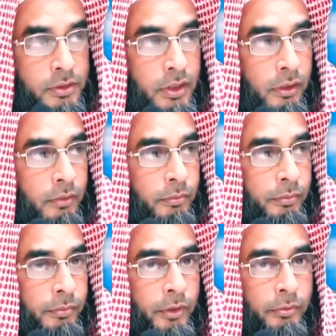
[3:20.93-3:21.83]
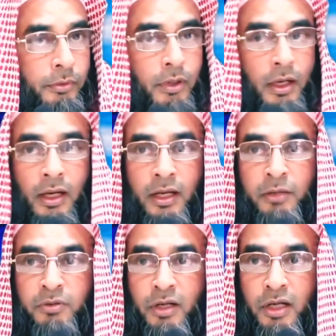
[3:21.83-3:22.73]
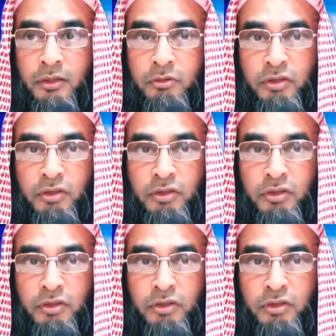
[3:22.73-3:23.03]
যে বড় বড় আলেমরা